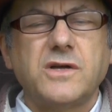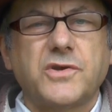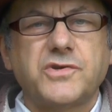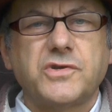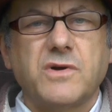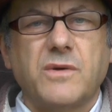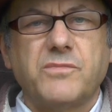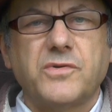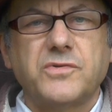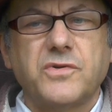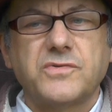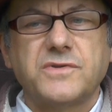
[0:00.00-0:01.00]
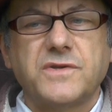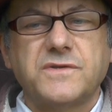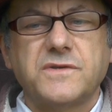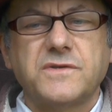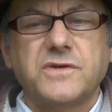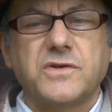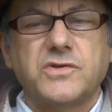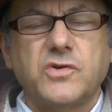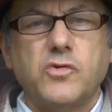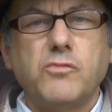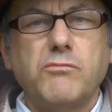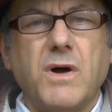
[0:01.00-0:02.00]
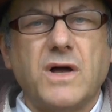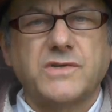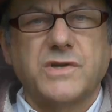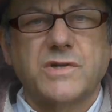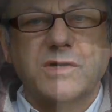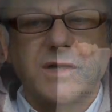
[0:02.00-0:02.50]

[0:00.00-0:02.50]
raczyła podjąć decyzję, że umarza